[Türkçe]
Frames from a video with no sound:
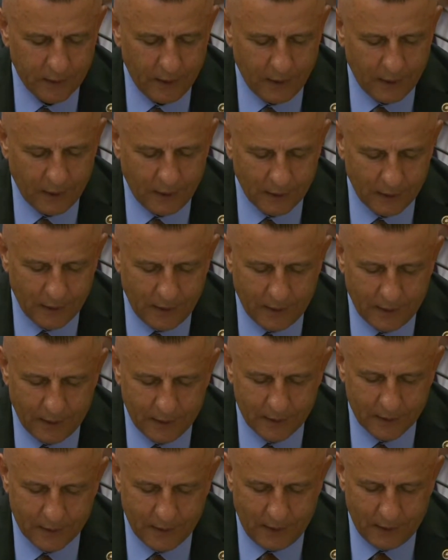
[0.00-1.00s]

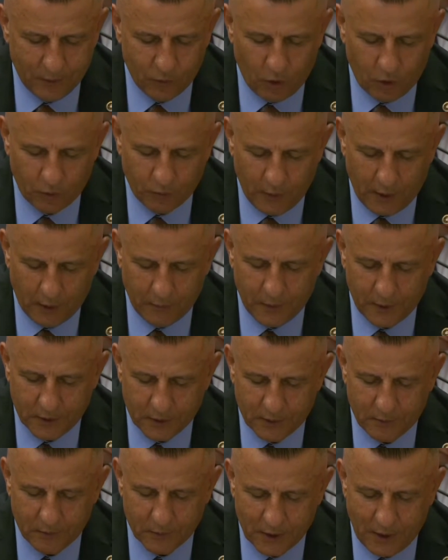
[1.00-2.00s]
Yaralılara ise dört
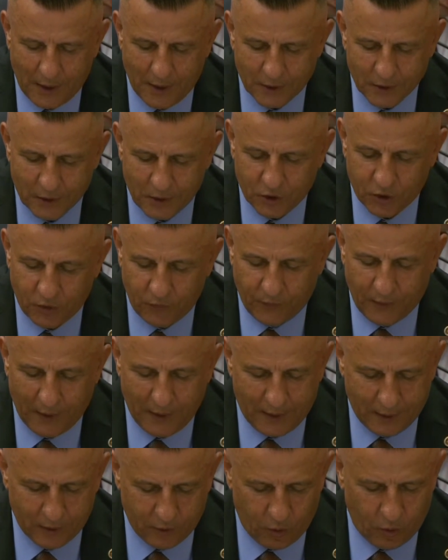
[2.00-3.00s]
Mehmetçimize acil
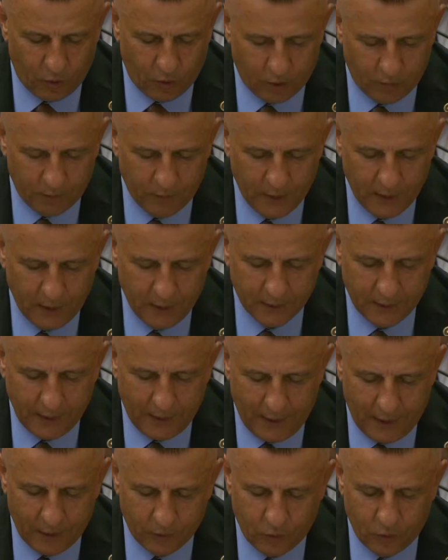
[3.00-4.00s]
şifalar diliyorum.
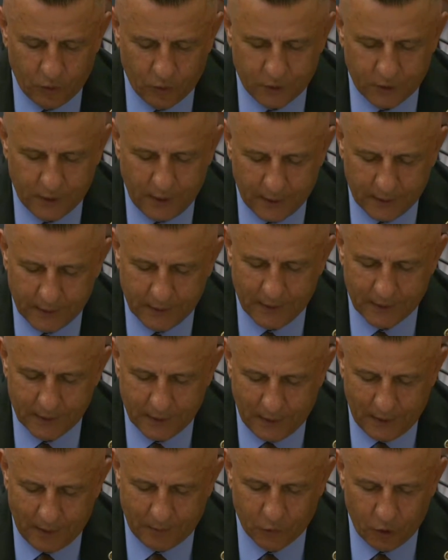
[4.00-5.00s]
Genel kurulu saygıyla
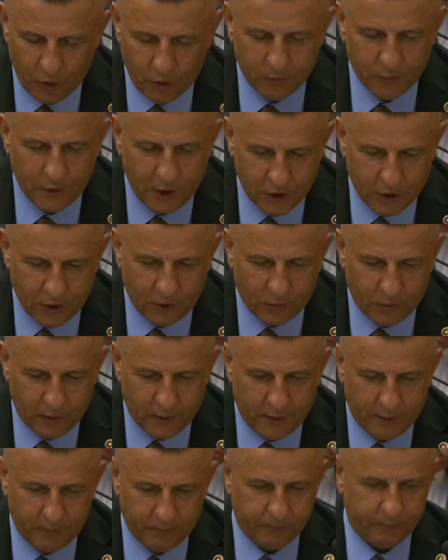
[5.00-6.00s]
selamlıyorum.
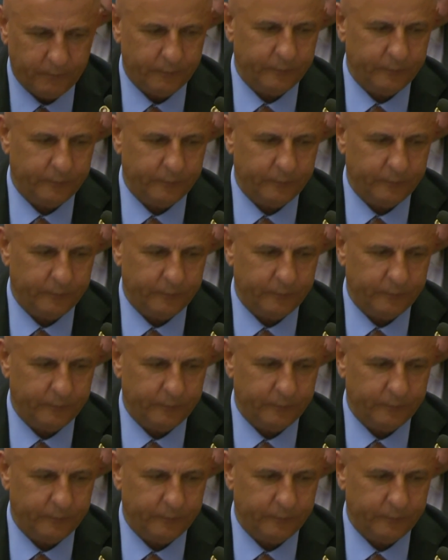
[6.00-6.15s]
Teşekkür ederim.